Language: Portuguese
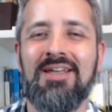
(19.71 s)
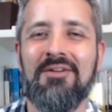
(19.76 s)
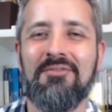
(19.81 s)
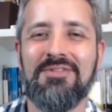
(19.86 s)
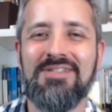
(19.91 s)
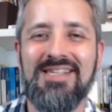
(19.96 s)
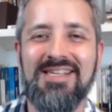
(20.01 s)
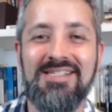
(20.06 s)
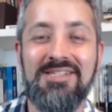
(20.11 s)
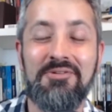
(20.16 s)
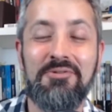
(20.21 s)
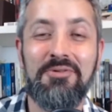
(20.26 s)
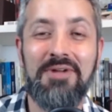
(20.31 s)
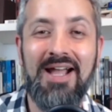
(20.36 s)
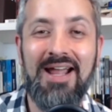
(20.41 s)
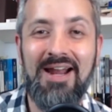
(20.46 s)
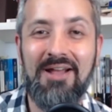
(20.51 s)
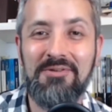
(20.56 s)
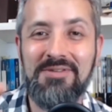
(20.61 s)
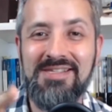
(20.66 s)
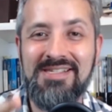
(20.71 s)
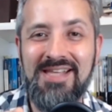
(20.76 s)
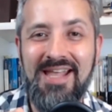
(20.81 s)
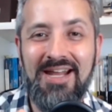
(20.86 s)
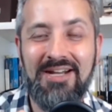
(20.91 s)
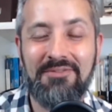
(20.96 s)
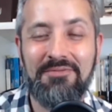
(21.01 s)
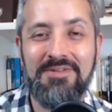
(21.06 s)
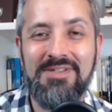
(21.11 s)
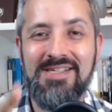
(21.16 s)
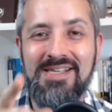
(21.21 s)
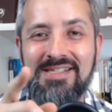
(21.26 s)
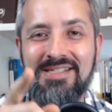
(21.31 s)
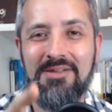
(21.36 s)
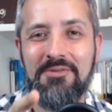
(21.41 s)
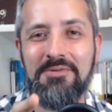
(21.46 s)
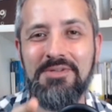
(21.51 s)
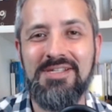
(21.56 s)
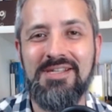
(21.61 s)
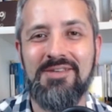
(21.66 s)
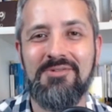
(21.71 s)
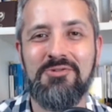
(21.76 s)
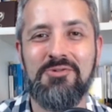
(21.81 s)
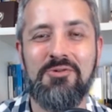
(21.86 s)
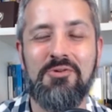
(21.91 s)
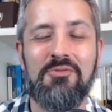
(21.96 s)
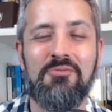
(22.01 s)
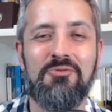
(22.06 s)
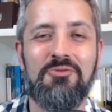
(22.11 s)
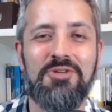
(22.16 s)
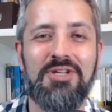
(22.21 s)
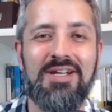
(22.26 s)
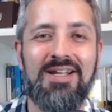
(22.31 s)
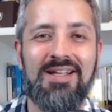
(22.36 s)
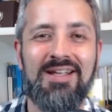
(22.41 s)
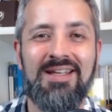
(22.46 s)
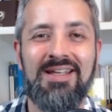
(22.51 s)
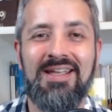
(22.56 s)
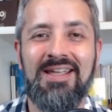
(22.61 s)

Vocês estão no canal certo, vocês estão no Senso Comuna.